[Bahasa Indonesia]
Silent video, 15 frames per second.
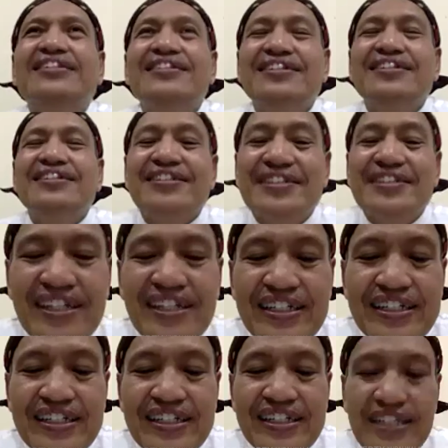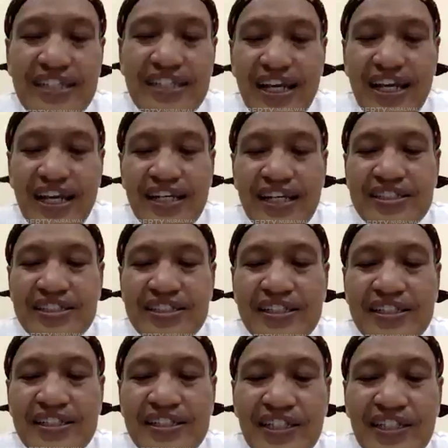reality ini, saya akan
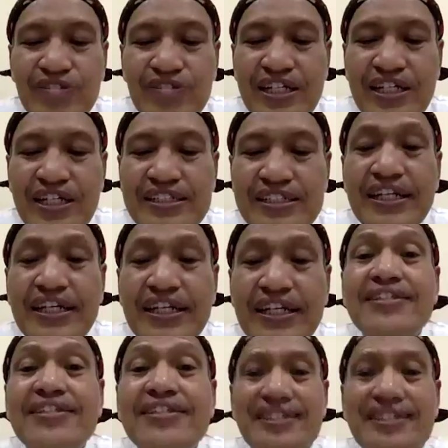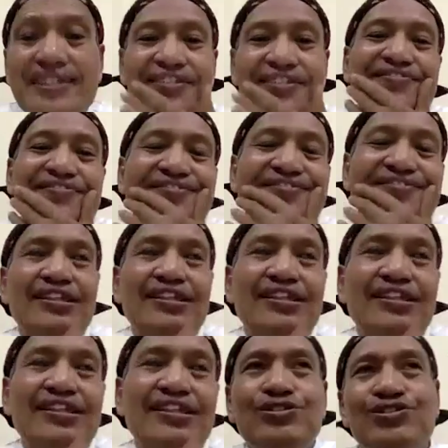sedikit melakukan digresi
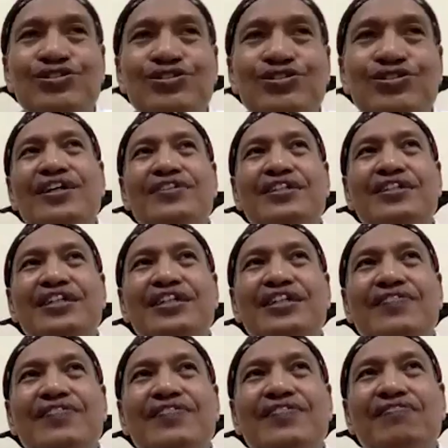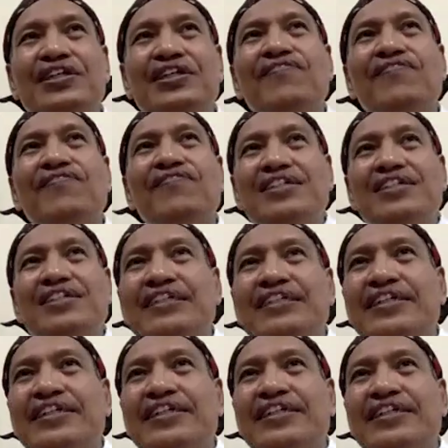atau apa namanya menyimpang
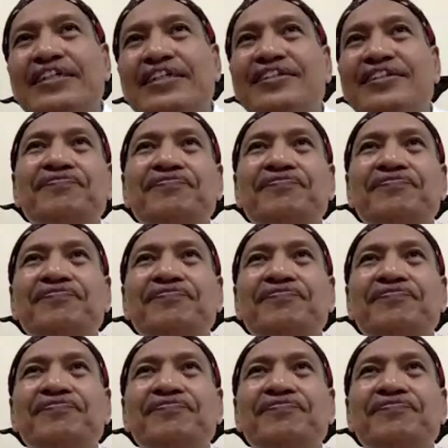sedikit ya.